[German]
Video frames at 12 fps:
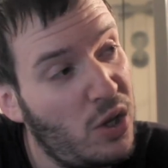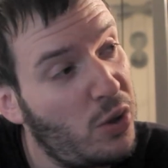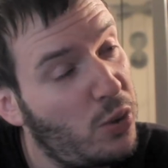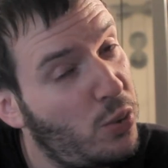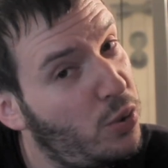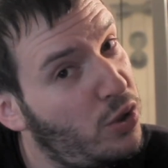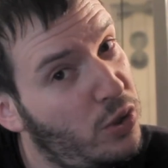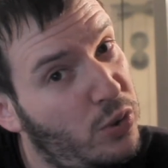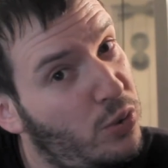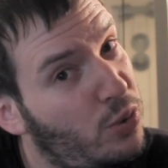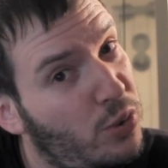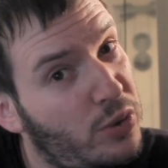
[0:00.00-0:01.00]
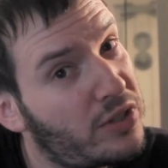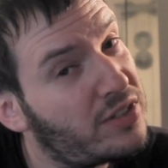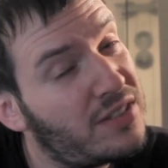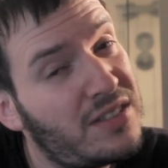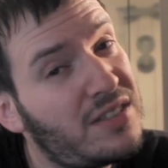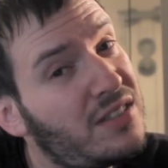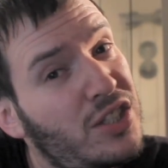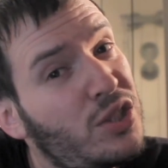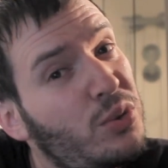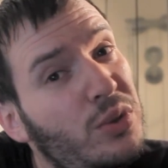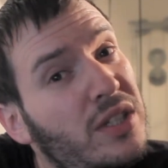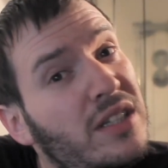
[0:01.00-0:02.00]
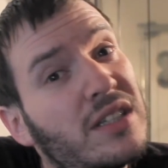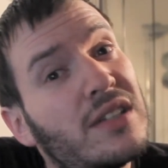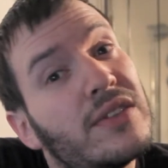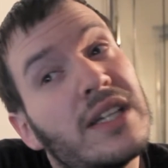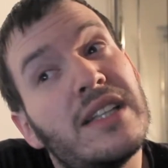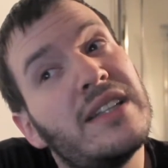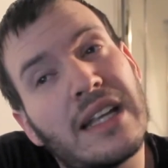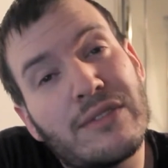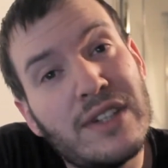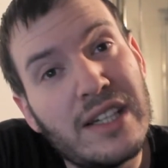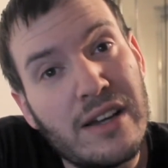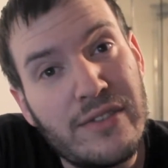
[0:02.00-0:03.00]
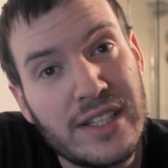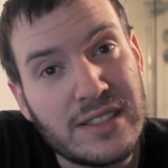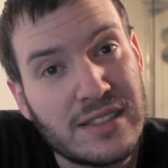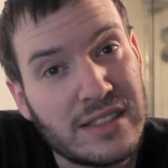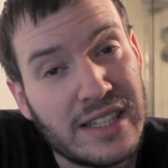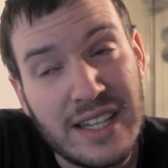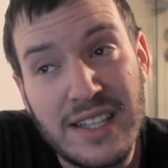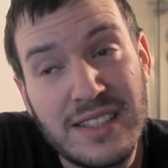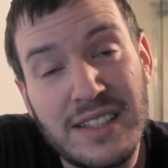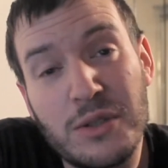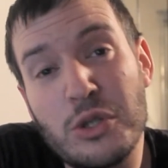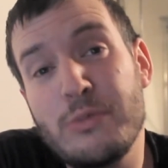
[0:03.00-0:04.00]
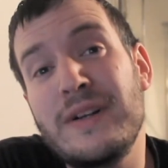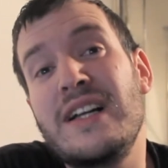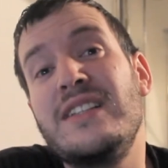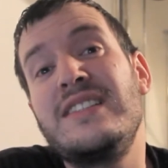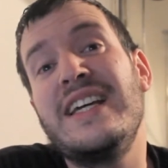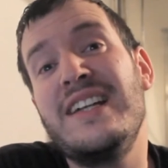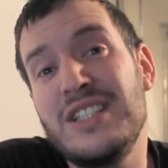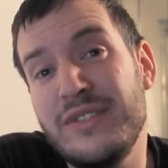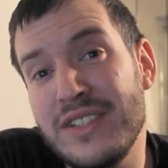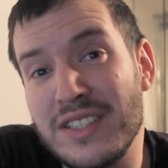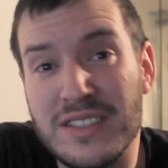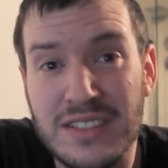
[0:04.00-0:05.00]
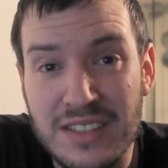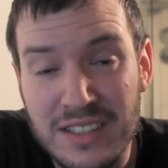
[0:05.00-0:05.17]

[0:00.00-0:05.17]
Uijo, das ist nicht nur hier, wie ihr denkt, wilder Westen, ja. Ich sag euch mal ganz ehrlich, wie das ist.